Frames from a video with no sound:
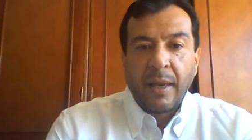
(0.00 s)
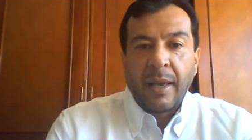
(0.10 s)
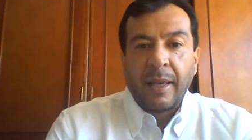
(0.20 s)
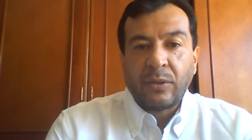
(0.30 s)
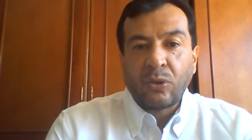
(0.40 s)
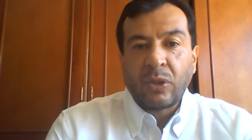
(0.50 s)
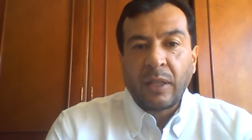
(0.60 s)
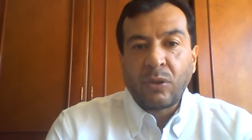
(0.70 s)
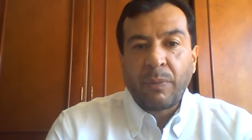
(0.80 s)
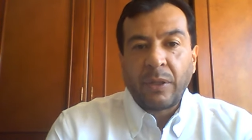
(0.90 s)
Esos
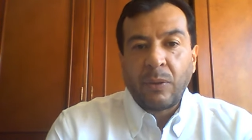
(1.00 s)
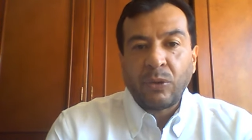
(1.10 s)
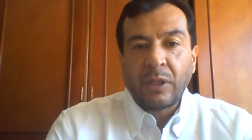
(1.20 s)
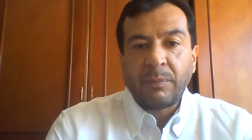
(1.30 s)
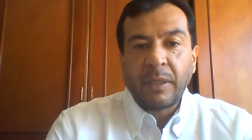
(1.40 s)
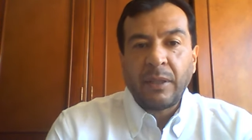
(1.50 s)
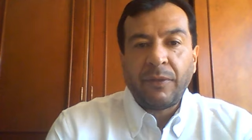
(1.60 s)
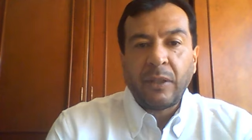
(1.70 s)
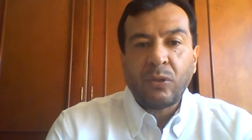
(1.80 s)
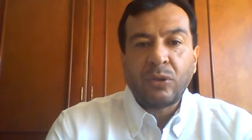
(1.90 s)
tres objetivos
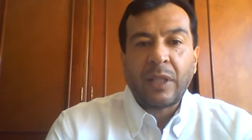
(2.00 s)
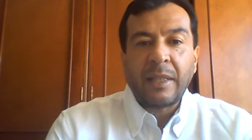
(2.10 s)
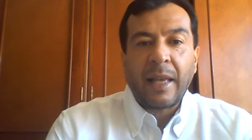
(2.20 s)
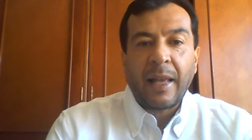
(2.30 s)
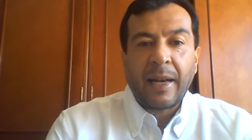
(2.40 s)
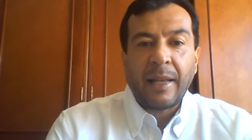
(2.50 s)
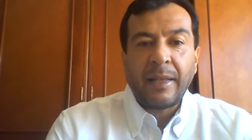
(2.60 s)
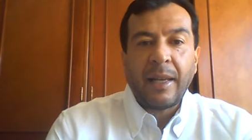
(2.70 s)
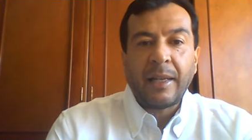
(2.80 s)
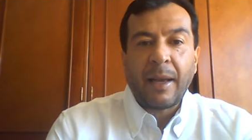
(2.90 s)
específicos señalarán
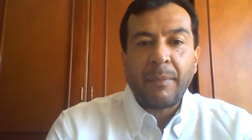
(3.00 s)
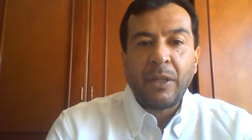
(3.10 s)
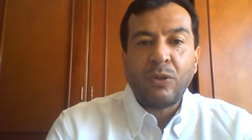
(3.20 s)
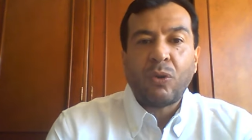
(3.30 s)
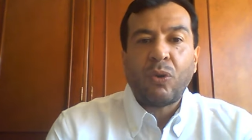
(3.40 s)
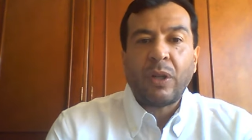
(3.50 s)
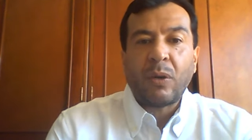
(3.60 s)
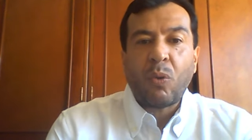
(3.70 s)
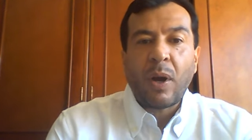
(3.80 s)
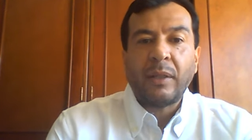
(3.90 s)
el camino con el
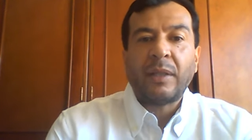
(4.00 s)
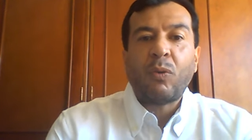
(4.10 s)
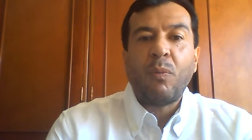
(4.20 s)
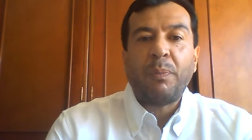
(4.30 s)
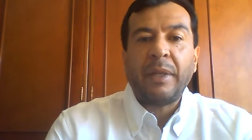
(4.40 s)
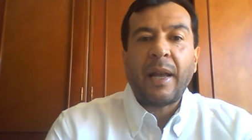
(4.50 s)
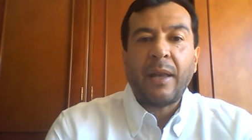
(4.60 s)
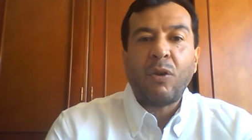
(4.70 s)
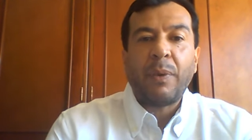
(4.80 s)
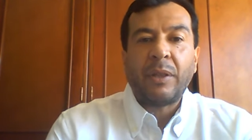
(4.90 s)
cual se cumplirá
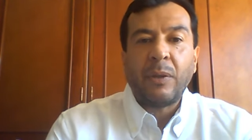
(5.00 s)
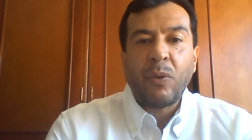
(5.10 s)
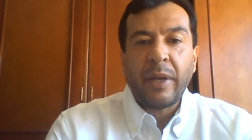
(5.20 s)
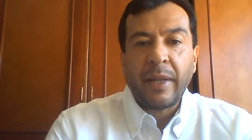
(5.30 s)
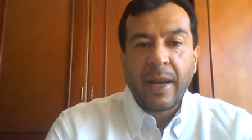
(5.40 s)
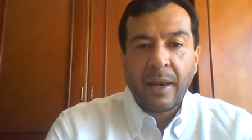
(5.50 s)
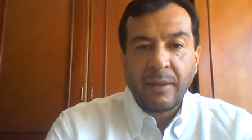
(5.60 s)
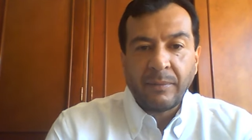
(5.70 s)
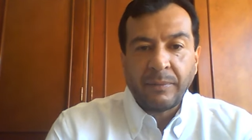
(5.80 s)
el objetivo general.